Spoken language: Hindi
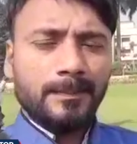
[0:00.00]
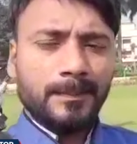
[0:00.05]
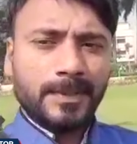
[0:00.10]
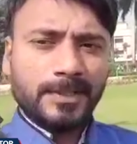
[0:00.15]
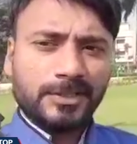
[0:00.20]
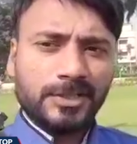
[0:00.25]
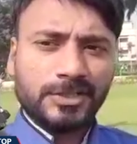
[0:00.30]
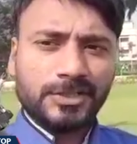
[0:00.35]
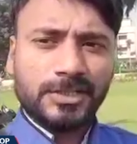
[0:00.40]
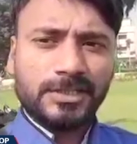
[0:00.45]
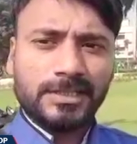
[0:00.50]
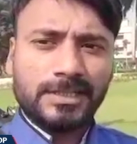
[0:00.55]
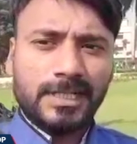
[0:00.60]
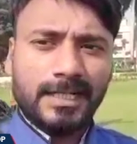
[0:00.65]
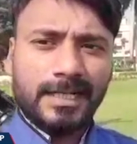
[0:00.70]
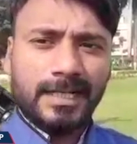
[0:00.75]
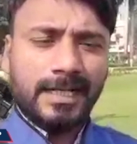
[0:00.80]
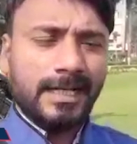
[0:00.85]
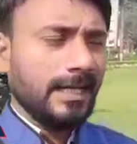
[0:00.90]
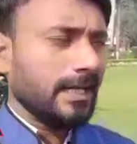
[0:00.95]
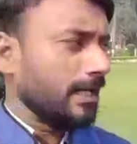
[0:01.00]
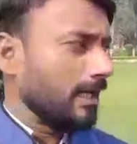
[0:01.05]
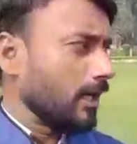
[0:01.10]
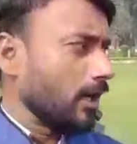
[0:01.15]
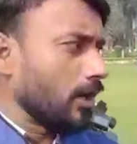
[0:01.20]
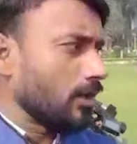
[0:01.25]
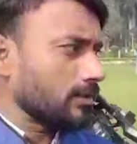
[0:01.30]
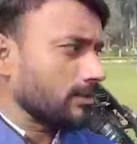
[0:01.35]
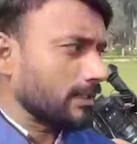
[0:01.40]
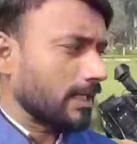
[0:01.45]
प्रदर्शन कर रहे हैं
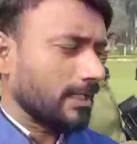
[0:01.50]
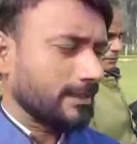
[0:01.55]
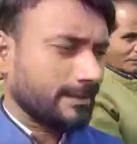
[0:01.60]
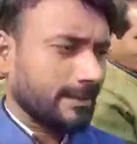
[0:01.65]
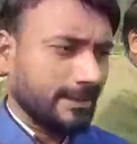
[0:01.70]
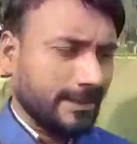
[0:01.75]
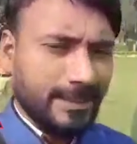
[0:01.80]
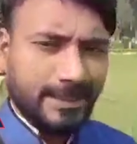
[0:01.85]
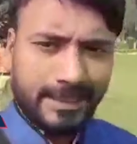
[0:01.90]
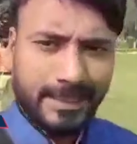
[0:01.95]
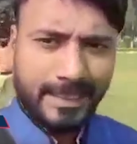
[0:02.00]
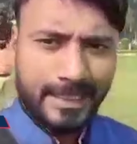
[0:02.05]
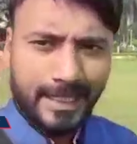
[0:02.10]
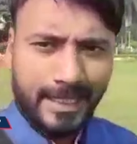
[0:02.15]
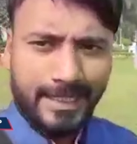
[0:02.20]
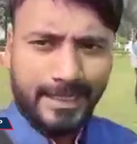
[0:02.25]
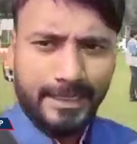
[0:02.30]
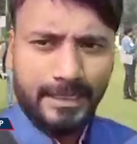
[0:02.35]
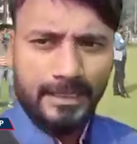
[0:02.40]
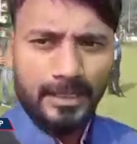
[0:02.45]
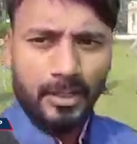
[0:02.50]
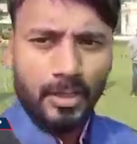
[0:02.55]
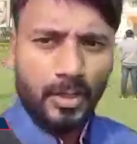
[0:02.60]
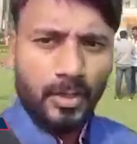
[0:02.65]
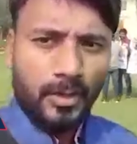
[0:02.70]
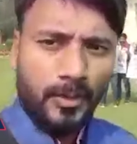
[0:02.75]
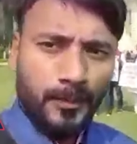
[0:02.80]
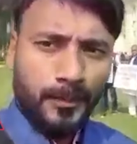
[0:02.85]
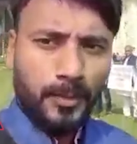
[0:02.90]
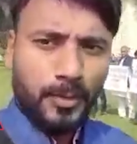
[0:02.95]
और साथ ही कई
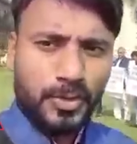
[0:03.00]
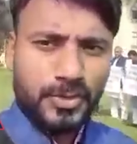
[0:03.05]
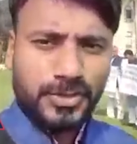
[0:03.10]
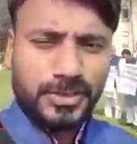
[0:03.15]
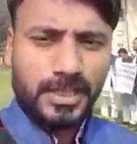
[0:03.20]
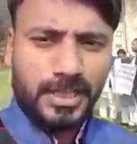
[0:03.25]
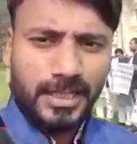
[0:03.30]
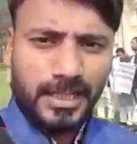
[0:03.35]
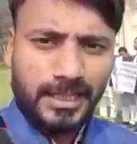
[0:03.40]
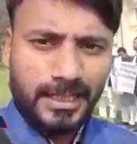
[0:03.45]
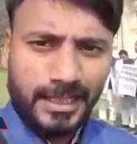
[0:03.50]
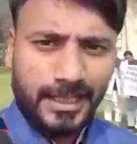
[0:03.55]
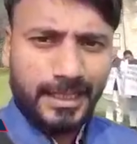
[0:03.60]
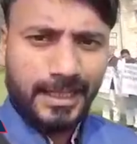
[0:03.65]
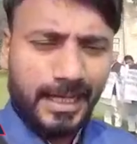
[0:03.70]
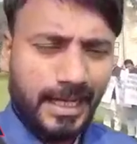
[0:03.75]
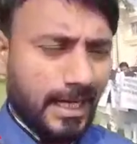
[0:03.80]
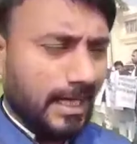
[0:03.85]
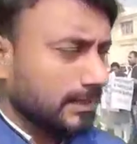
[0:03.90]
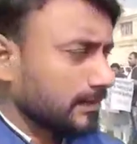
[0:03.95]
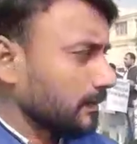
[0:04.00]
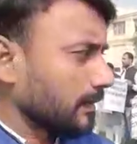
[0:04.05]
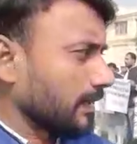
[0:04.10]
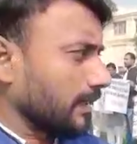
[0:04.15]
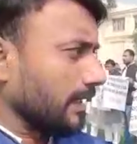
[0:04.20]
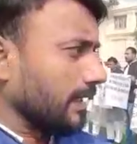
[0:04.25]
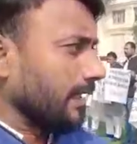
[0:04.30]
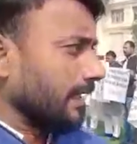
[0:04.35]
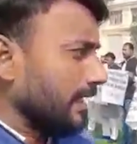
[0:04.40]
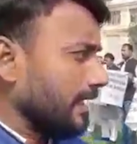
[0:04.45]
पोस्टर लेकर के हाथ में
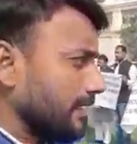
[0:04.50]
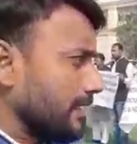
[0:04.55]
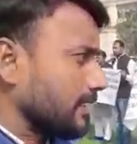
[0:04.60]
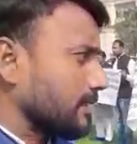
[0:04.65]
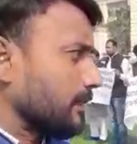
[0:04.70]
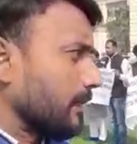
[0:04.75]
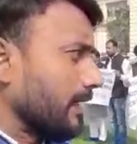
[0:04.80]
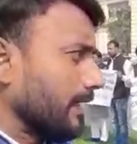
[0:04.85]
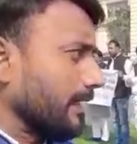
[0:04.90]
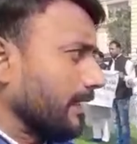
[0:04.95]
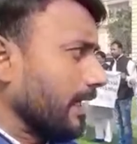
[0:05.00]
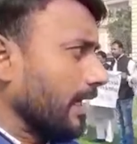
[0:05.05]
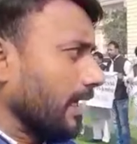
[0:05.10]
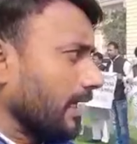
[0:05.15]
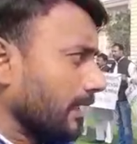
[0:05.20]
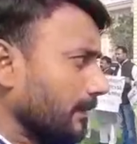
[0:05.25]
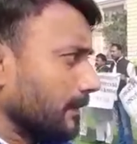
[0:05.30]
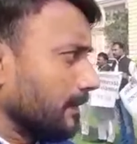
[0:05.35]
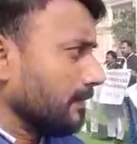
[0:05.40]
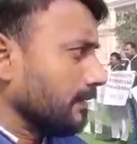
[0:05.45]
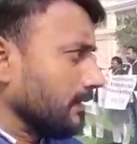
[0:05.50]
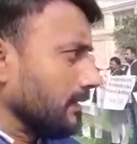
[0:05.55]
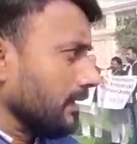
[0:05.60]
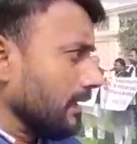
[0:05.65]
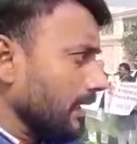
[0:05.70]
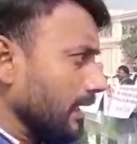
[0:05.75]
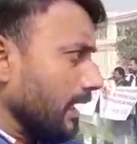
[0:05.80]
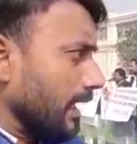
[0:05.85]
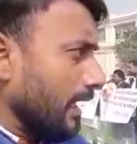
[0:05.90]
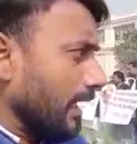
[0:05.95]
खड़े हैं जिसमें कि एल
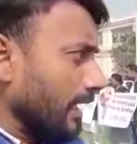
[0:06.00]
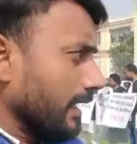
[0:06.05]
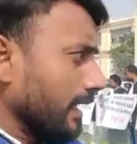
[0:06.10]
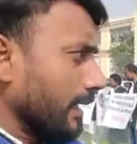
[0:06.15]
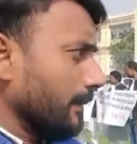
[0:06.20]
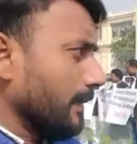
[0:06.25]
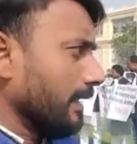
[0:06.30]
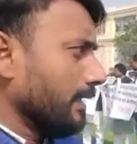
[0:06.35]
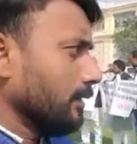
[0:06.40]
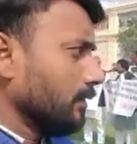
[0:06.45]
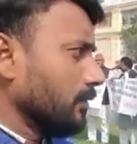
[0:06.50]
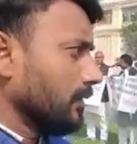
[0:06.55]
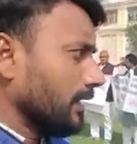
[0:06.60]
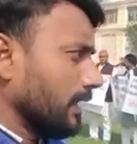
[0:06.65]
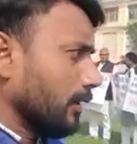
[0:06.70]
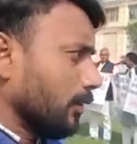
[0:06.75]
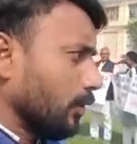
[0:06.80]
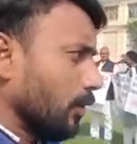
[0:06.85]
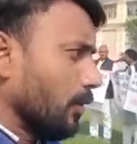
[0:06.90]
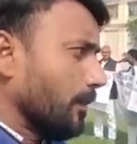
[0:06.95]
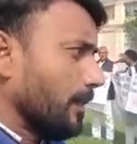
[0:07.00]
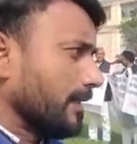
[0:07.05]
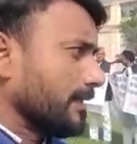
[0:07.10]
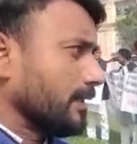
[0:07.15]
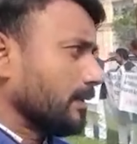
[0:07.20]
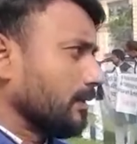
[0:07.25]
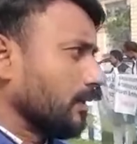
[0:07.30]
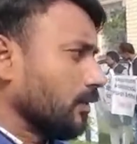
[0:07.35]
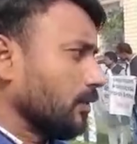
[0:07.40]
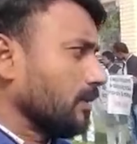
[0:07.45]
एम एन यू के
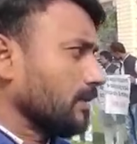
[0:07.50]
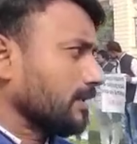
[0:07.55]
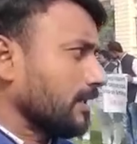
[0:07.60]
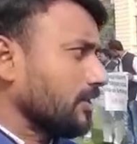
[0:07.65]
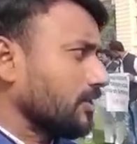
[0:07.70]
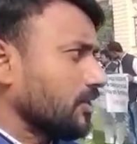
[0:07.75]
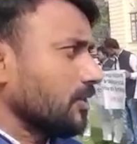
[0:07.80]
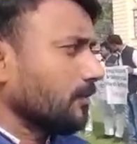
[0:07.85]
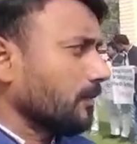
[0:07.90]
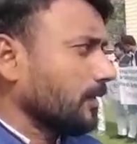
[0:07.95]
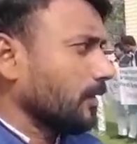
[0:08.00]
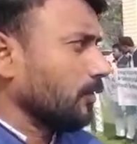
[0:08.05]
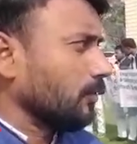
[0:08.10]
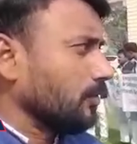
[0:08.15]
कुलपति व कुल सचिव की